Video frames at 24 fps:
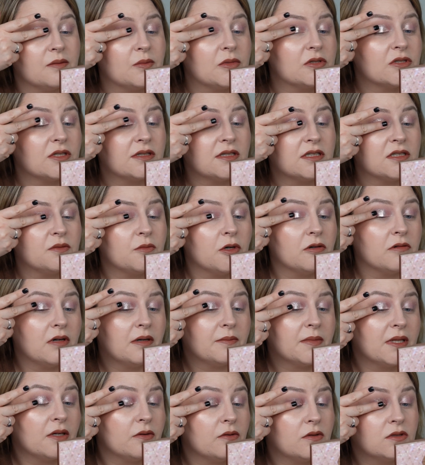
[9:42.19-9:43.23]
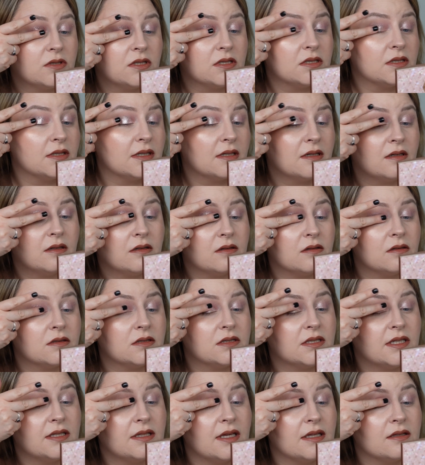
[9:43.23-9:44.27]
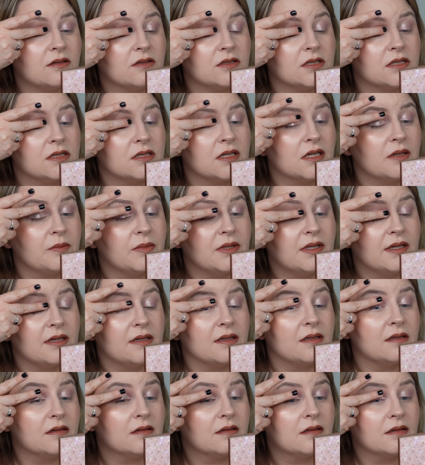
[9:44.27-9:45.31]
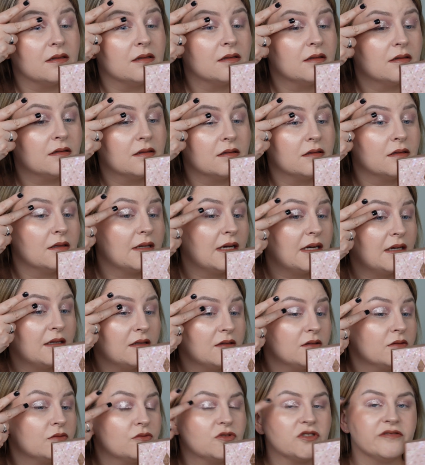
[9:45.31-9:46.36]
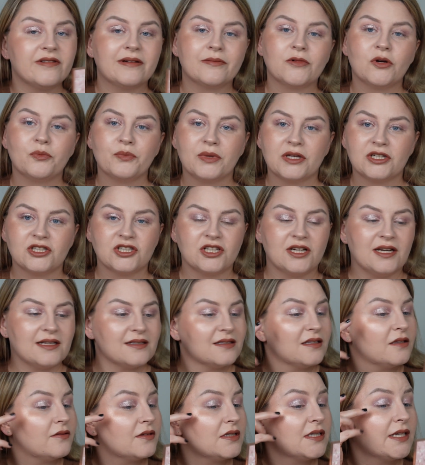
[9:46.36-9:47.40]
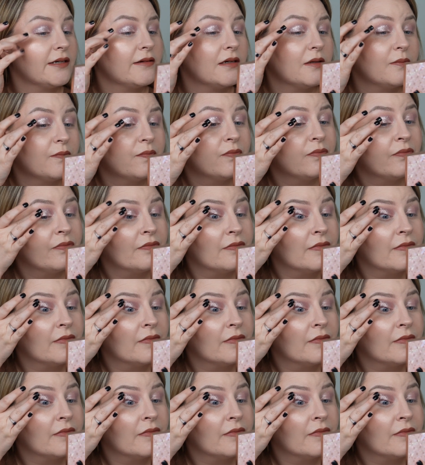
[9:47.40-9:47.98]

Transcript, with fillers: Może też mogłam nałożyć tego cienia troszeczkę mniej, ale no używam go pierwszy raz, nie wiedziałam,